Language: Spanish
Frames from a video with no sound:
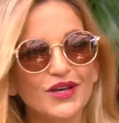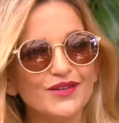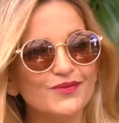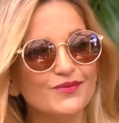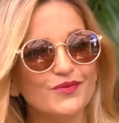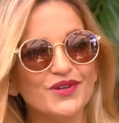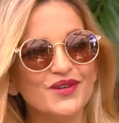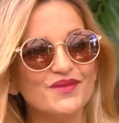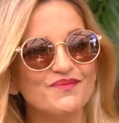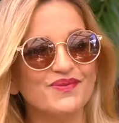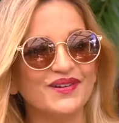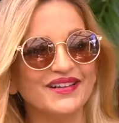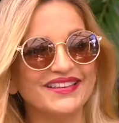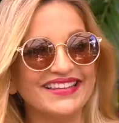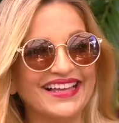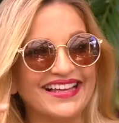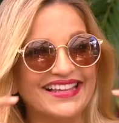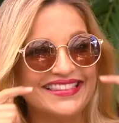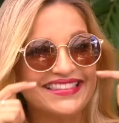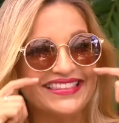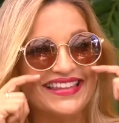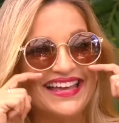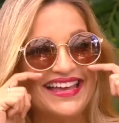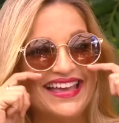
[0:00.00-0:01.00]
es muy
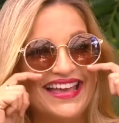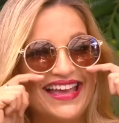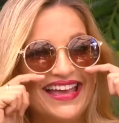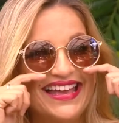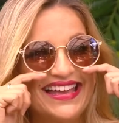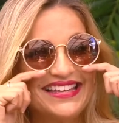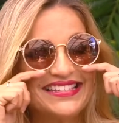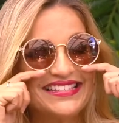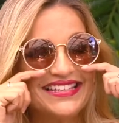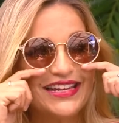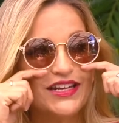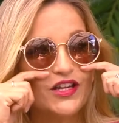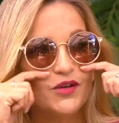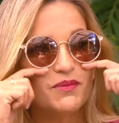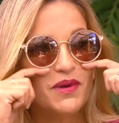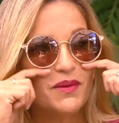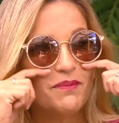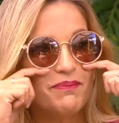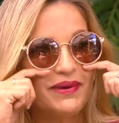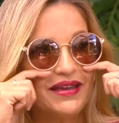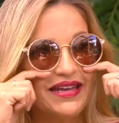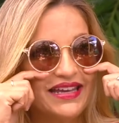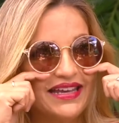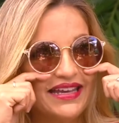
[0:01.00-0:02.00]
importante, es que no
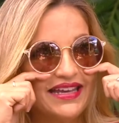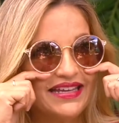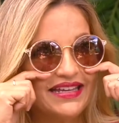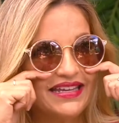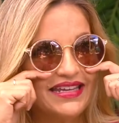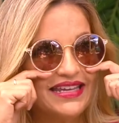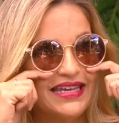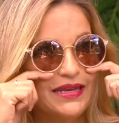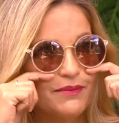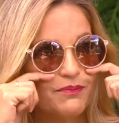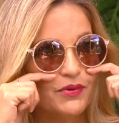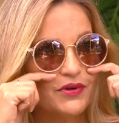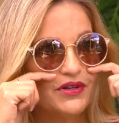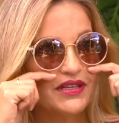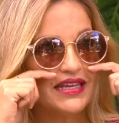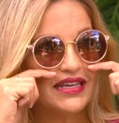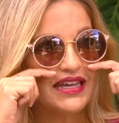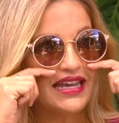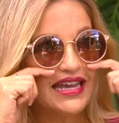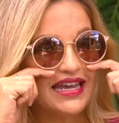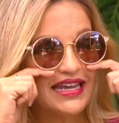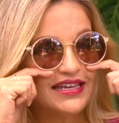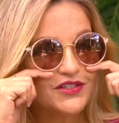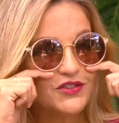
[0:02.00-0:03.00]
me pegue aquí,
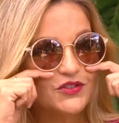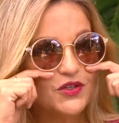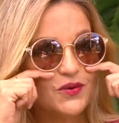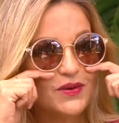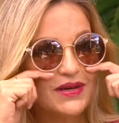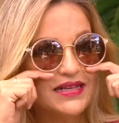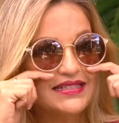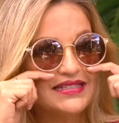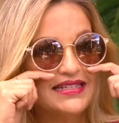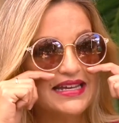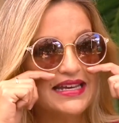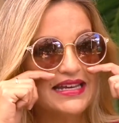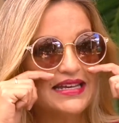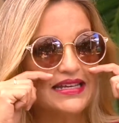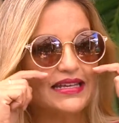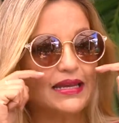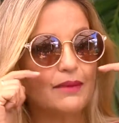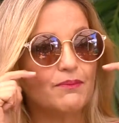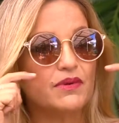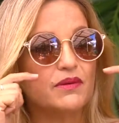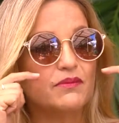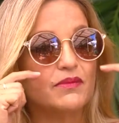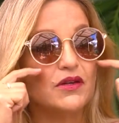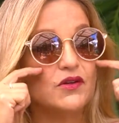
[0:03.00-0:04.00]
porque eso va a hacer
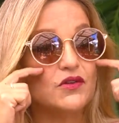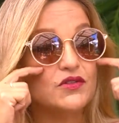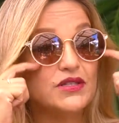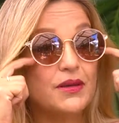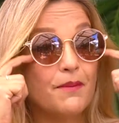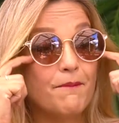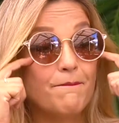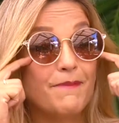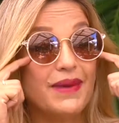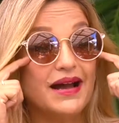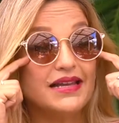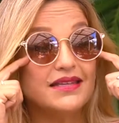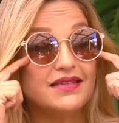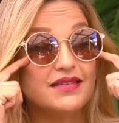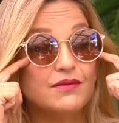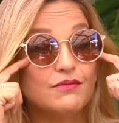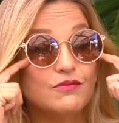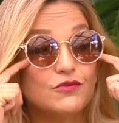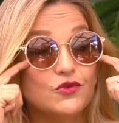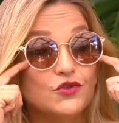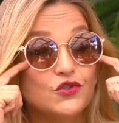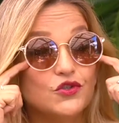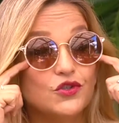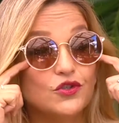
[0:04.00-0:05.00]
que primero se
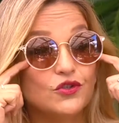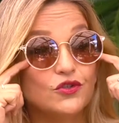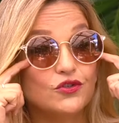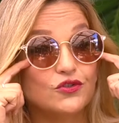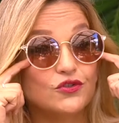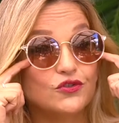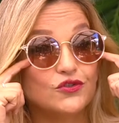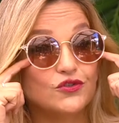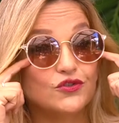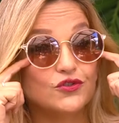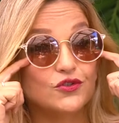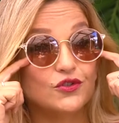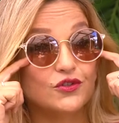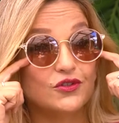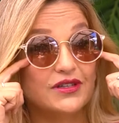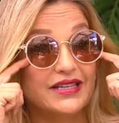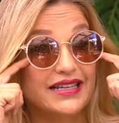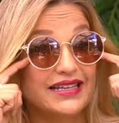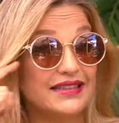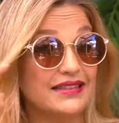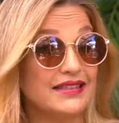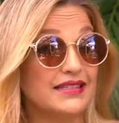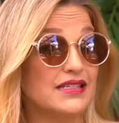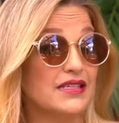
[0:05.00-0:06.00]
empañen mucho los, los
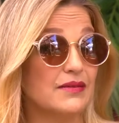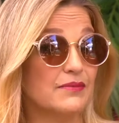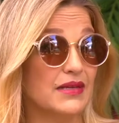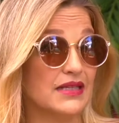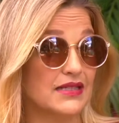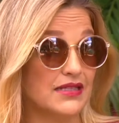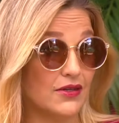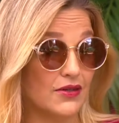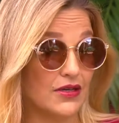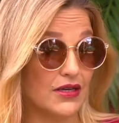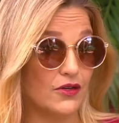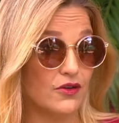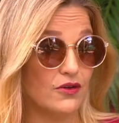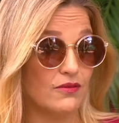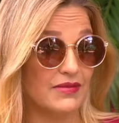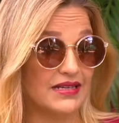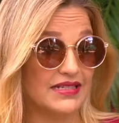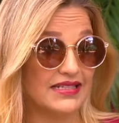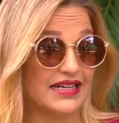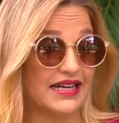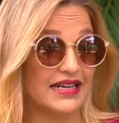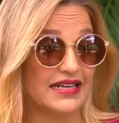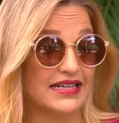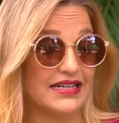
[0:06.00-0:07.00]
lentes y más ahora con
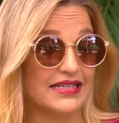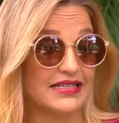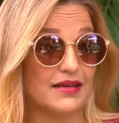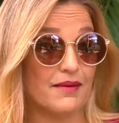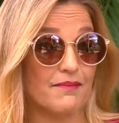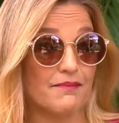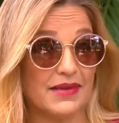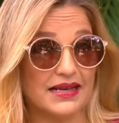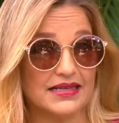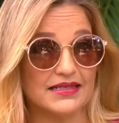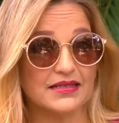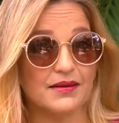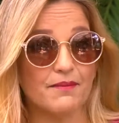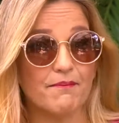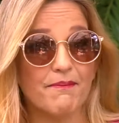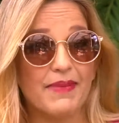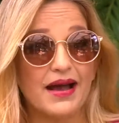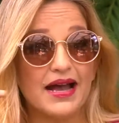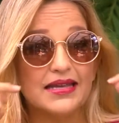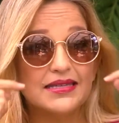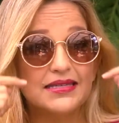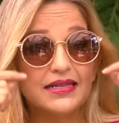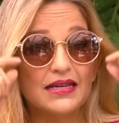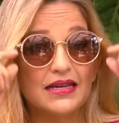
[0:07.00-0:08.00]
mascarilla, más se
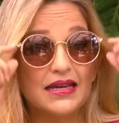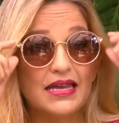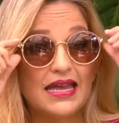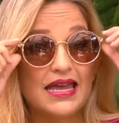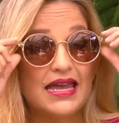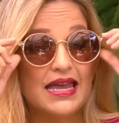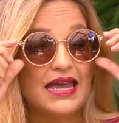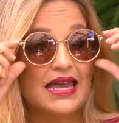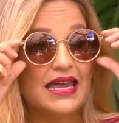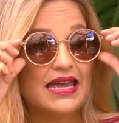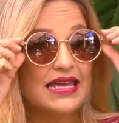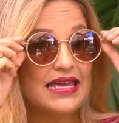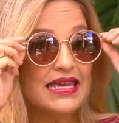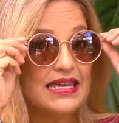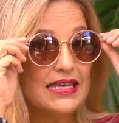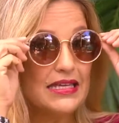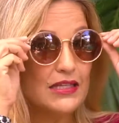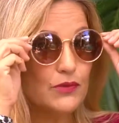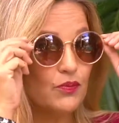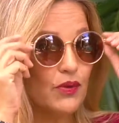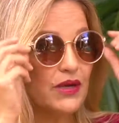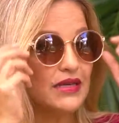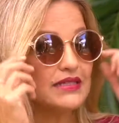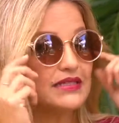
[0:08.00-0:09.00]
empañan. Y
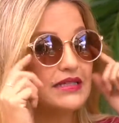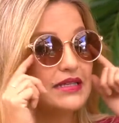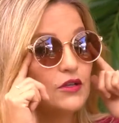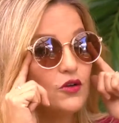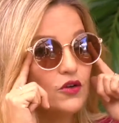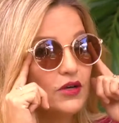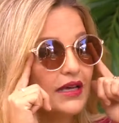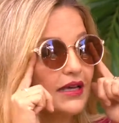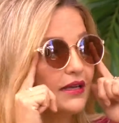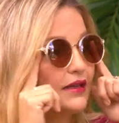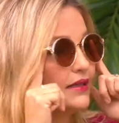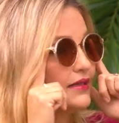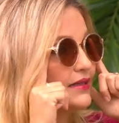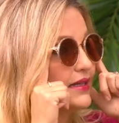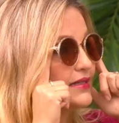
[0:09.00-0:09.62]
después, lo que